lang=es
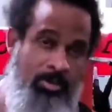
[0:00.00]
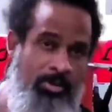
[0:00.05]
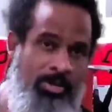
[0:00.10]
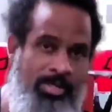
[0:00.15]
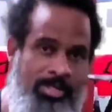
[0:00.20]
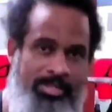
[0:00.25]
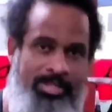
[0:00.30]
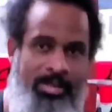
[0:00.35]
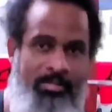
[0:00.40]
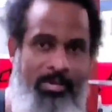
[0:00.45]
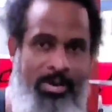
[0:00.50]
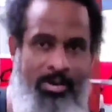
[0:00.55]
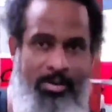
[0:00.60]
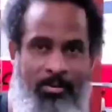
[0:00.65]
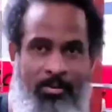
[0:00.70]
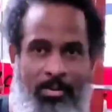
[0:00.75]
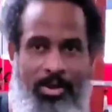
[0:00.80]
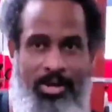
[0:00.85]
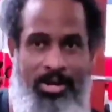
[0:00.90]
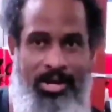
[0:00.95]
con esta
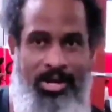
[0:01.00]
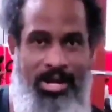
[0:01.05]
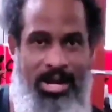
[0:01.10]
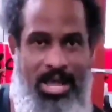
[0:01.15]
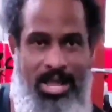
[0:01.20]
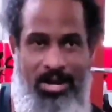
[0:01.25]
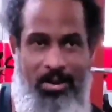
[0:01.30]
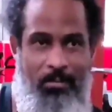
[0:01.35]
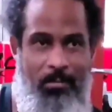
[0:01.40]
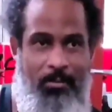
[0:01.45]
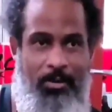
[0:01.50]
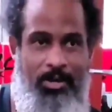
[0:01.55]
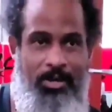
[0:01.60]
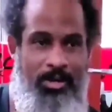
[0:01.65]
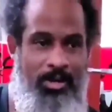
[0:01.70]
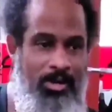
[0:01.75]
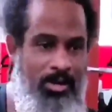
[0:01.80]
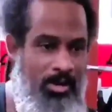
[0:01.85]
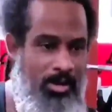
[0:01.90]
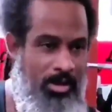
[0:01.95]
mancuerna en el aire
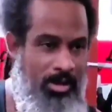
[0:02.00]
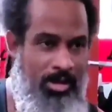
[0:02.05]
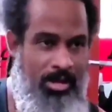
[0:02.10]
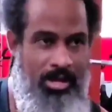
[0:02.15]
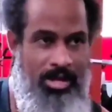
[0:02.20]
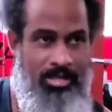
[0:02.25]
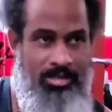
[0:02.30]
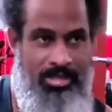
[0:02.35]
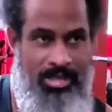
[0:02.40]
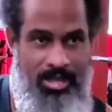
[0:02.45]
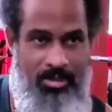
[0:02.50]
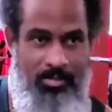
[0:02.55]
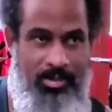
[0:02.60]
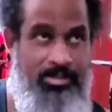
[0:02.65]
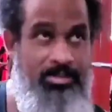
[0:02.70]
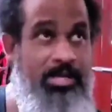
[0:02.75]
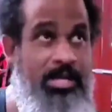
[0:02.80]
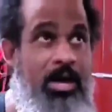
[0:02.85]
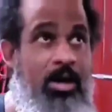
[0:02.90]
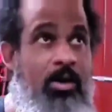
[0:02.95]
porque está
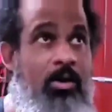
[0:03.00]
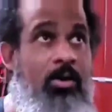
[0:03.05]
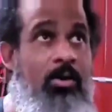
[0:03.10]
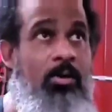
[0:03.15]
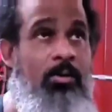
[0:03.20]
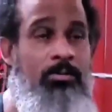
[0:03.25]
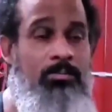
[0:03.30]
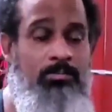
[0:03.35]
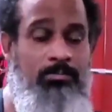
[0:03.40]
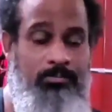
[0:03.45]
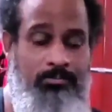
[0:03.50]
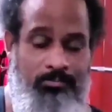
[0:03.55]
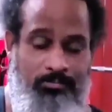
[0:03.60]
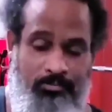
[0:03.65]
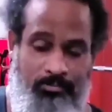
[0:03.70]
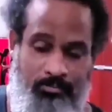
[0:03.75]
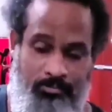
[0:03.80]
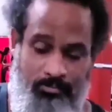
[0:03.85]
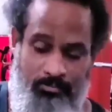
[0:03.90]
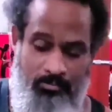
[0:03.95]
demasiado
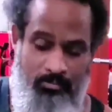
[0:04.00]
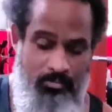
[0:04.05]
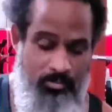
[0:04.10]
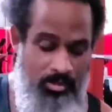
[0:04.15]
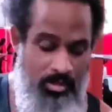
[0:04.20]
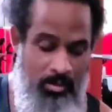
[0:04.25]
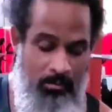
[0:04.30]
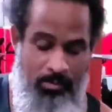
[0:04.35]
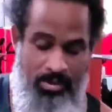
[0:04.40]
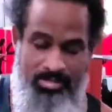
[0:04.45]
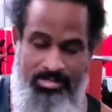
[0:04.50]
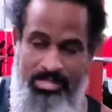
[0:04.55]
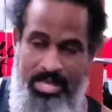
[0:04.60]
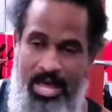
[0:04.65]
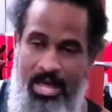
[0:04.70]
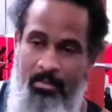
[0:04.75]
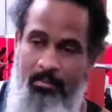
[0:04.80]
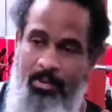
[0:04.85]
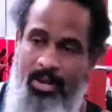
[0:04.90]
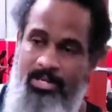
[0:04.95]

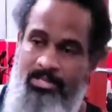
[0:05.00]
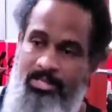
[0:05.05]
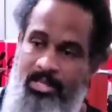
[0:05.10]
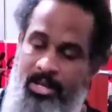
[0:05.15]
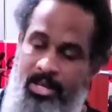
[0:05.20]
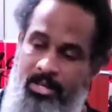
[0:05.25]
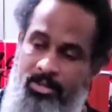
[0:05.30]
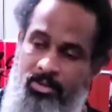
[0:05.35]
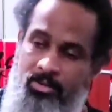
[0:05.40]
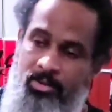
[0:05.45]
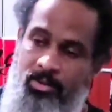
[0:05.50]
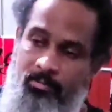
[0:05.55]
pesada para hacer ello.